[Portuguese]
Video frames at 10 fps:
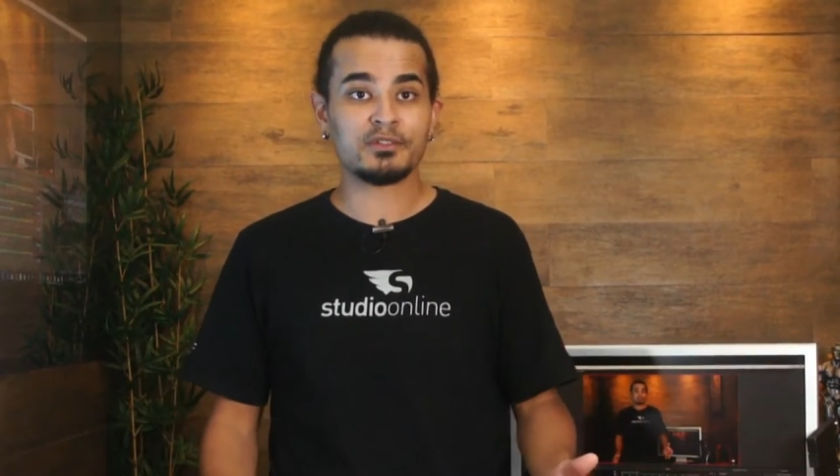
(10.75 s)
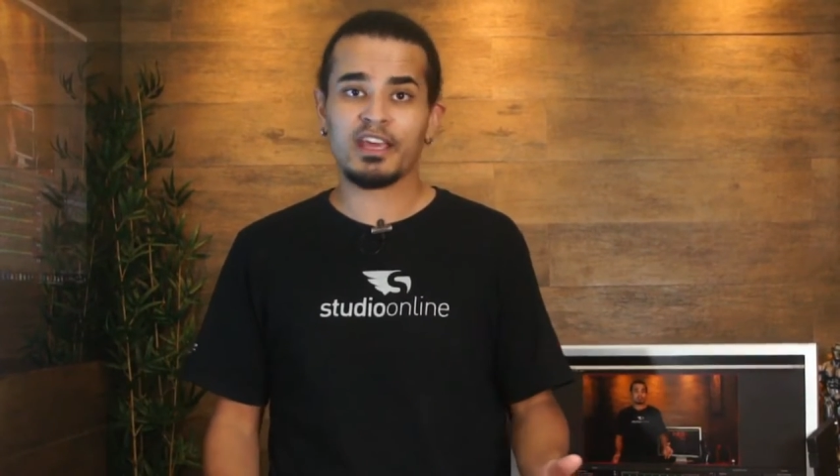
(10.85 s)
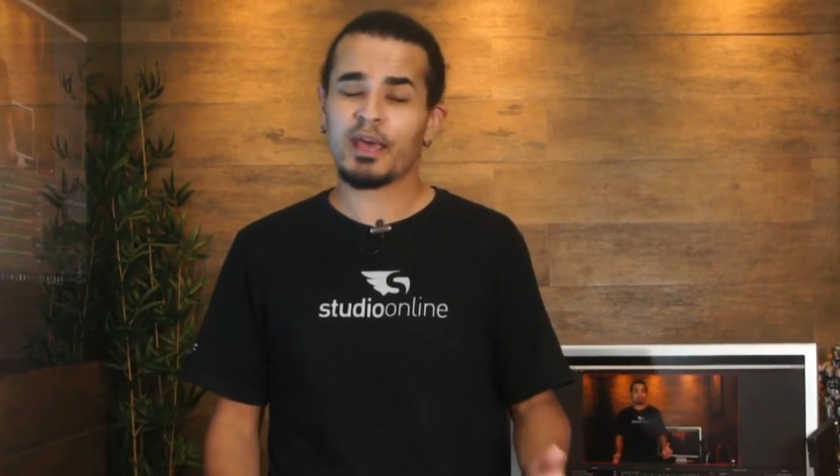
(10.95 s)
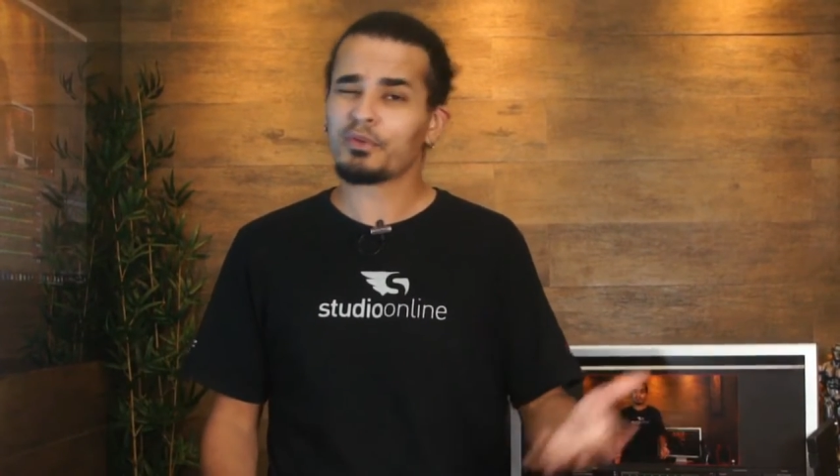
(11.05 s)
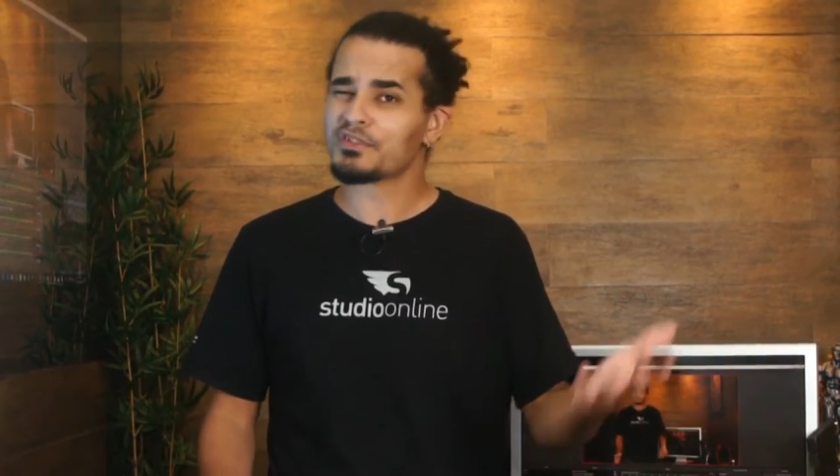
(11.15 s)
e
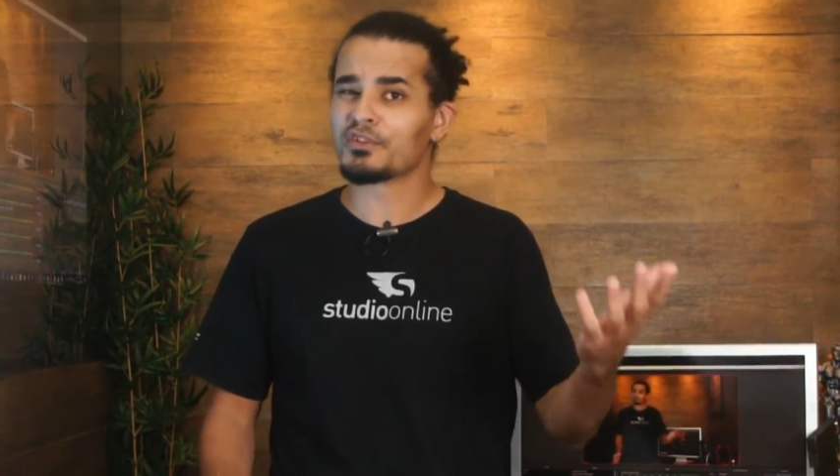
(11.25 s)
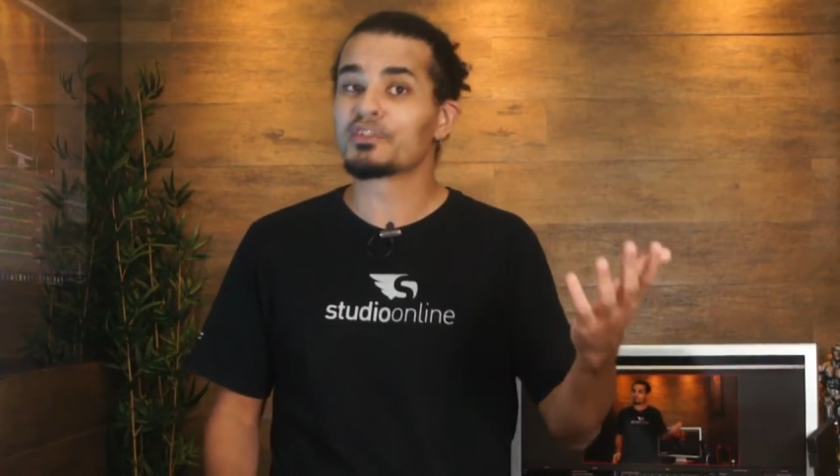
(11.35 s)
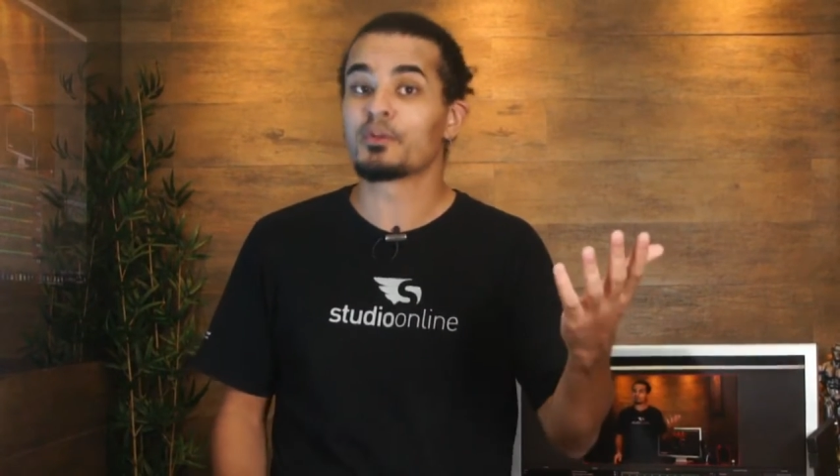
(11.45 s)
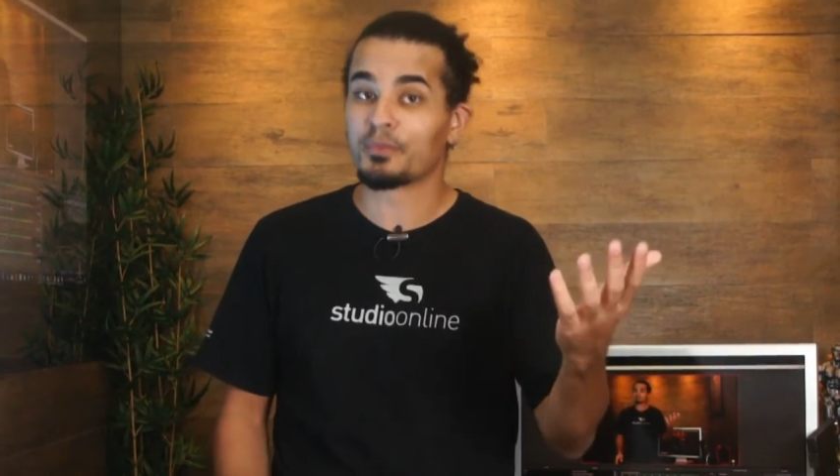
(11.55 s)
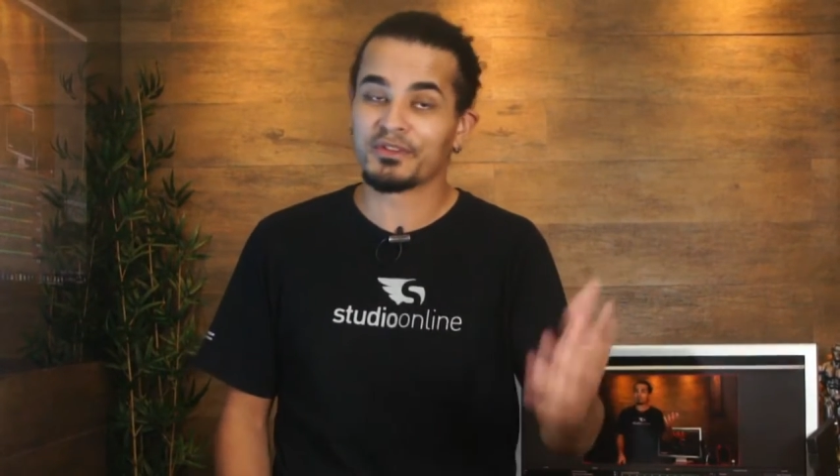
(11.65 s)
reposiciona o
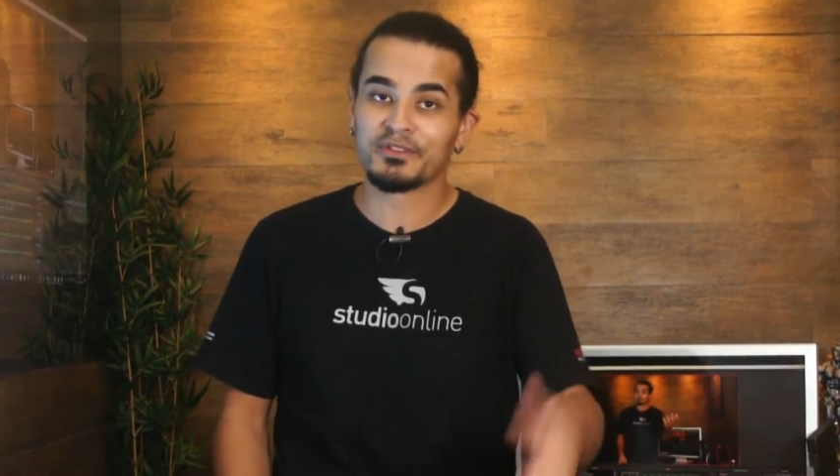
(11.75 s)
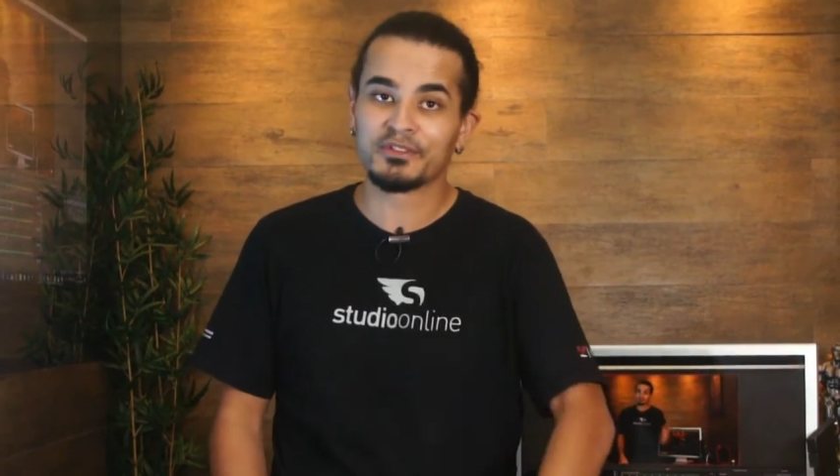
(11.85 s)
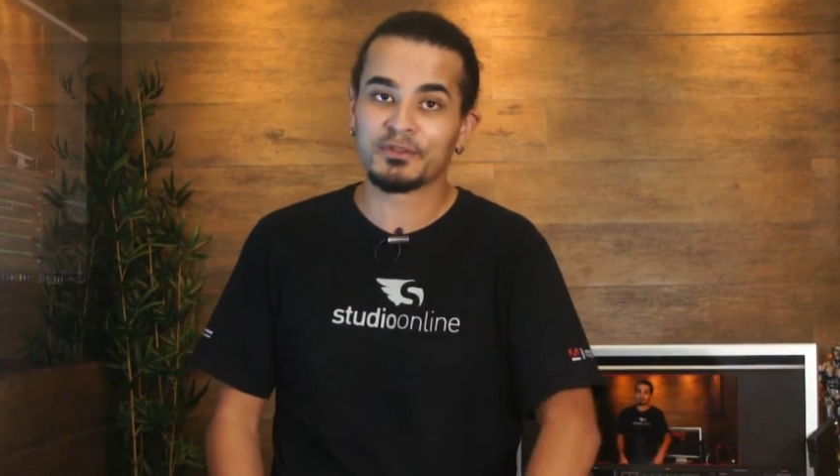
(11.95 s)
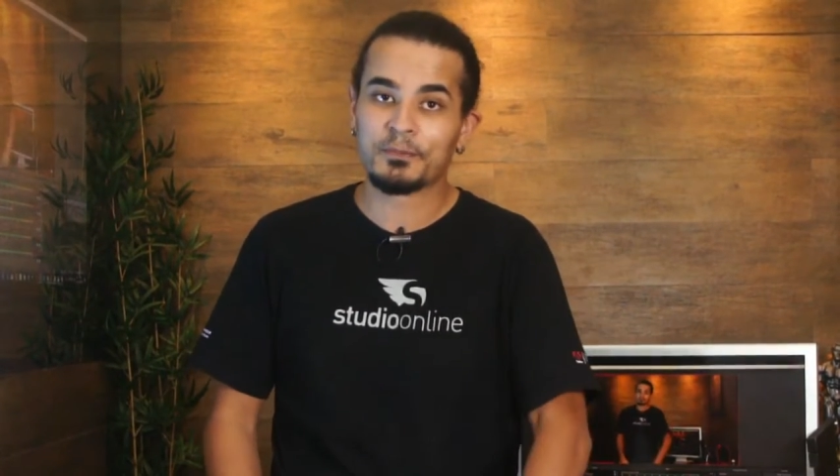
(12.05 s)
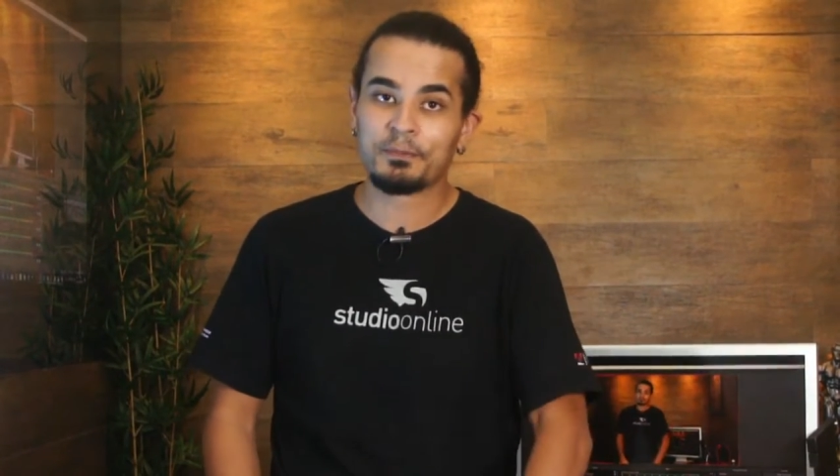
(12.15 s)
seu produto?